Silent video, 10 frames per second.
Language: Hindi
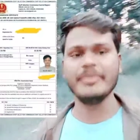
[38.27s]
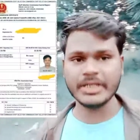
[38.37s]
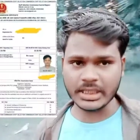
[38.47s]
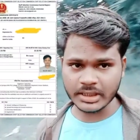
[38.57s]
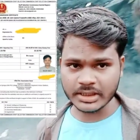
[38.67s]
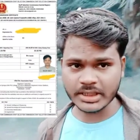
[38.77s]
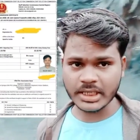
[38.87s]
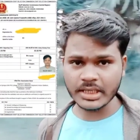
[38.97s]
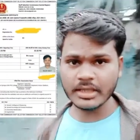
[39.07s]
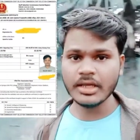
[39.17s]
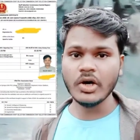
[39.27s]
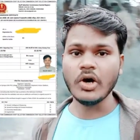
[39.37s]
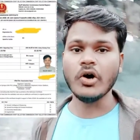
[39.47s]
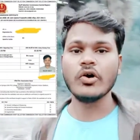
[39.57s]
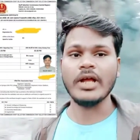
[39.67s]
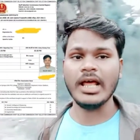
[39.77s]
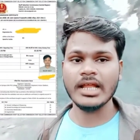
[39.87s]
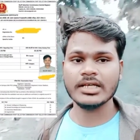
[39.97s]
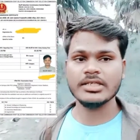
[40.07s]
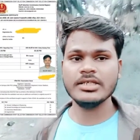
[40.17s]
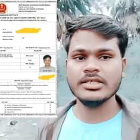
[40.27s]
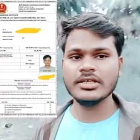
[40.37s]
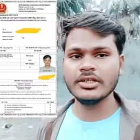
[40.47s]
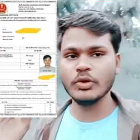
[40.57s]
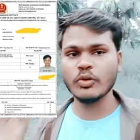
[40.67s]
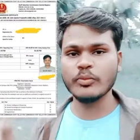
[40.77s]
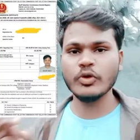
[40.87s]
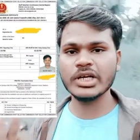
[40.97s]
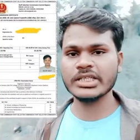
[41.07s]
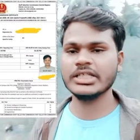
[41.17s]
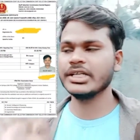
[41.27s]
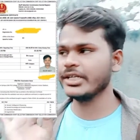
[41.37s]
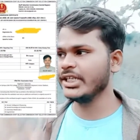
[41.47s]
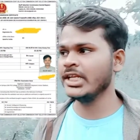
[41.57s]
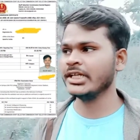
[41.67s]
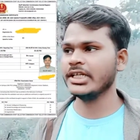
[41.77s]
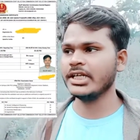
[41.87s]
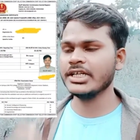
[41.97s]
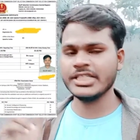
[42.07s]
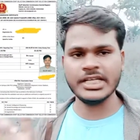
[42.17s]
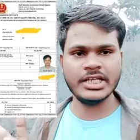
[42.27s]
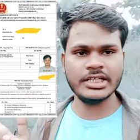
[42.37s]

कार्ड लेकर जाएं और हालांकि लोग बोल रहे थे कि रंगीन लेकर जाना है कि सादा लेकर जाना